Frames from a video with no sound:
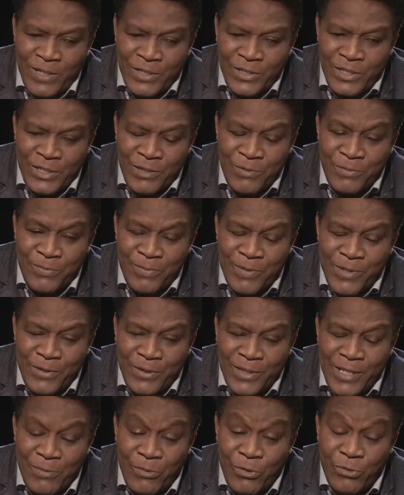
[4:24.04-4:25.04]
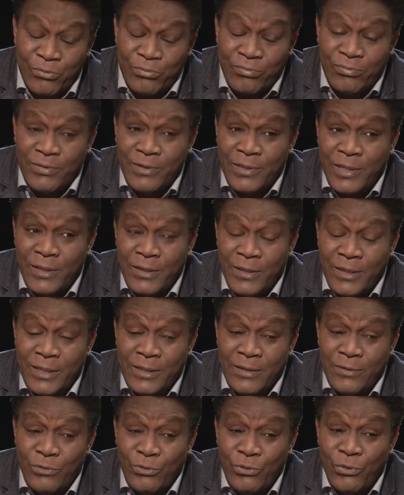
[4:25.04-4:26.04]
à James Brown, d'abord, c'est
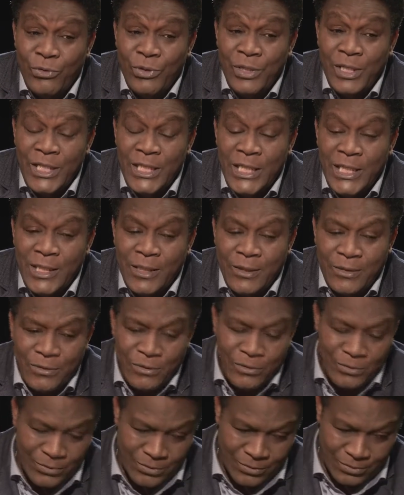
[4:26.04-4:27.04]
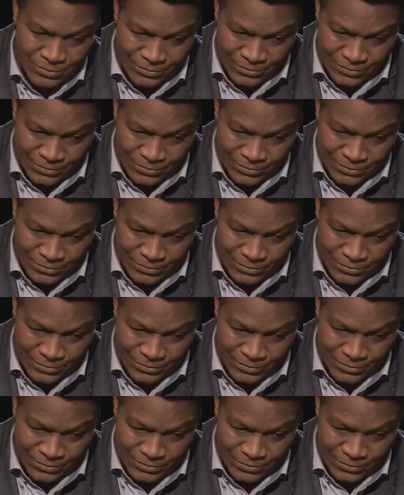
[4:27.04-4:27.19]
une idée que.